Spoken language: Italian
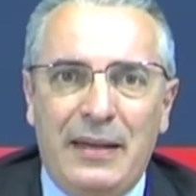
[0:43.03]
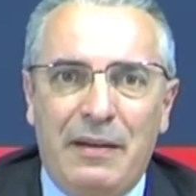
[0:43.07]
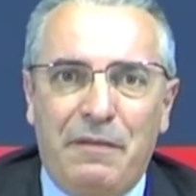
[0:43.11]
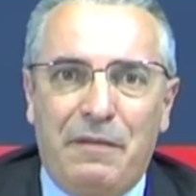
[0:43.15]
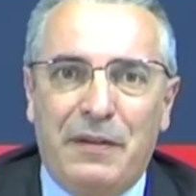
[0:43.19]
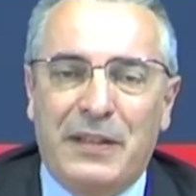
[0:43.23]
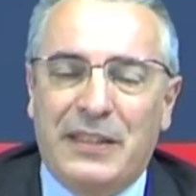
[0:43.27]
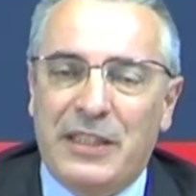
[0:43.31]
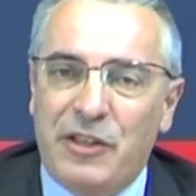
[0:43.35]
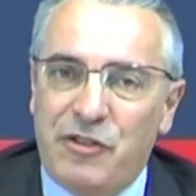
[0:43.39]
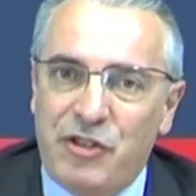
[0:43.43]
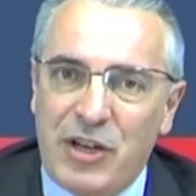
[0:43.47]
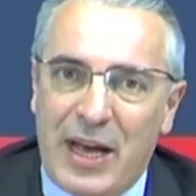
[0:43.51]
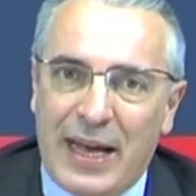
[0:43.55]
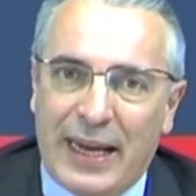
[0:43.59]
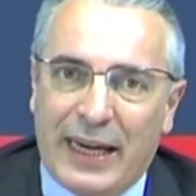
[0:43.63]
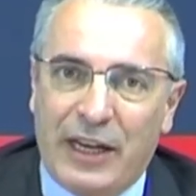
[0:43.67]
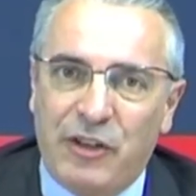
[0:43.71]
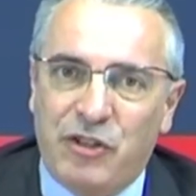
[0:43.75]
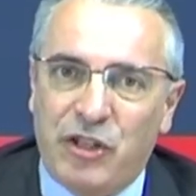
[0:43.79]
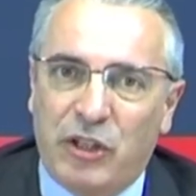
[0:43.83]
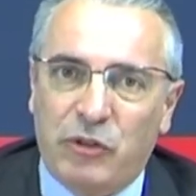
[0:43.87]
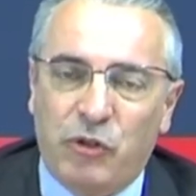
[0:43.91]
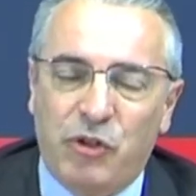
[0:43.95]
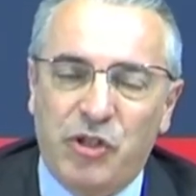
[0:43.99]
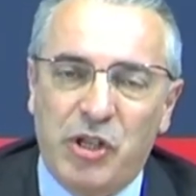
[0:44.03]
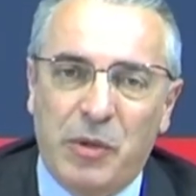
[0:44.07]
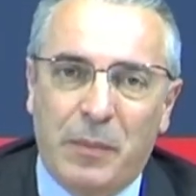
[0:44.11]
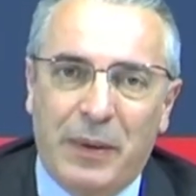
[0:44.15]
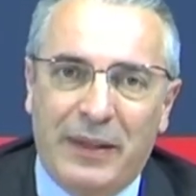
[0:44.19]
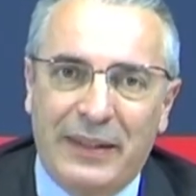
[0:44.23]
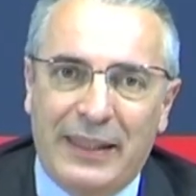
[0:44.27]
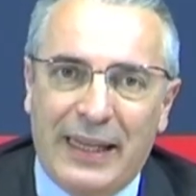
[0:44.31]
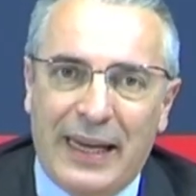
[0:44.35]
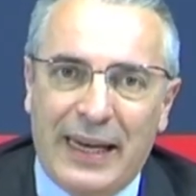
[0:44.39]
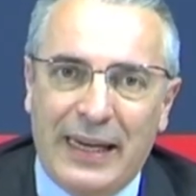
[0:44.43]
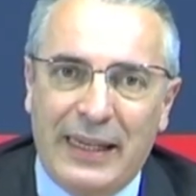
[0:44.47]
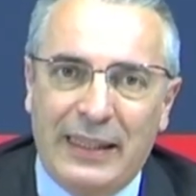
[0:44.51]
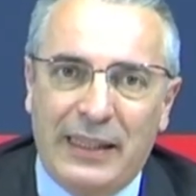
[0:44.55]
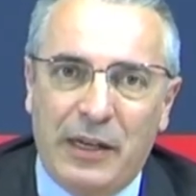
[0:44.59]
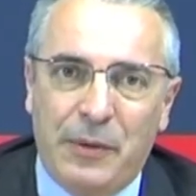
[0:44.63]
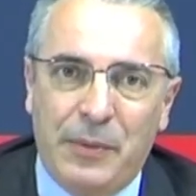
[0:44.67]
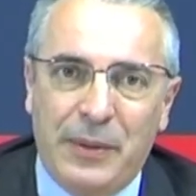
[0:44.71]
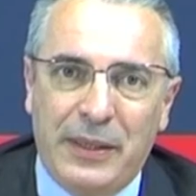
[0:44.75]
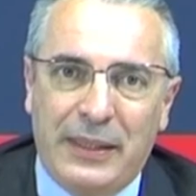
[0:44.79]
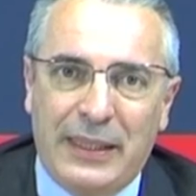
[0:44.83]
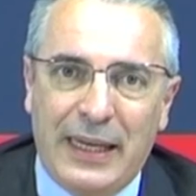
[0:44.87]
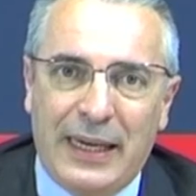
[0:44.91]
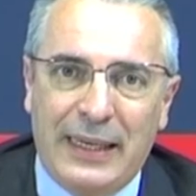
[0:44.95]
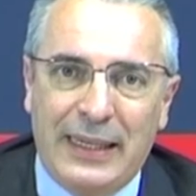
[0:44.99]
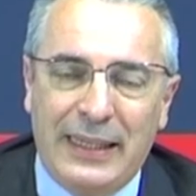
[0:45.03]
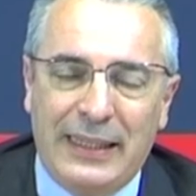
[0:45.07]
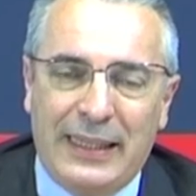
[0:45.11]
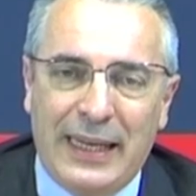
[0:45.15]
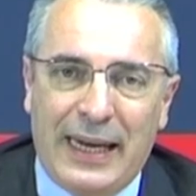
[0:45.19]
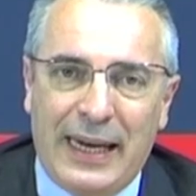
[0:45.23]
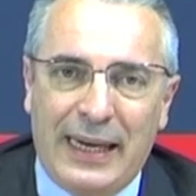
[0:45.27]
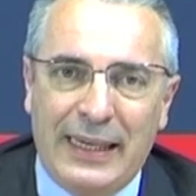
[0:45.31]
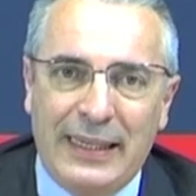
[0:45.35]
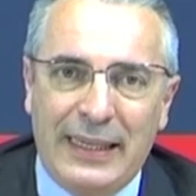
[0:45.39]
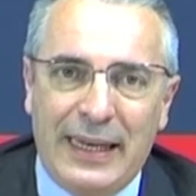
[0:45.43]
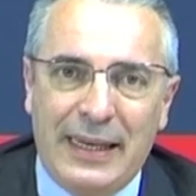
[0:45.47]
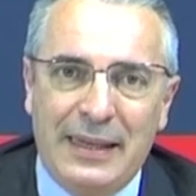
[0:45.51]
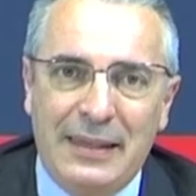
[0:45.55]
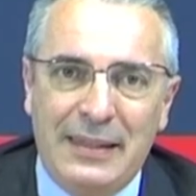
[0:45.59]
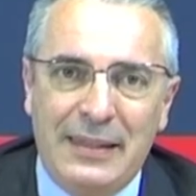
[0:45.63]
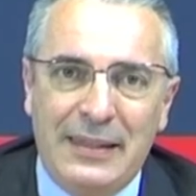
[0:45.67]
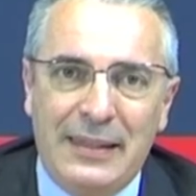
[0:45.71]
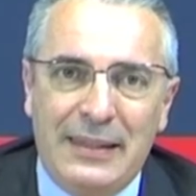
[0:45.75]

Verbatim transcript: festeggiare i 150 anni dell'Unità d'Italia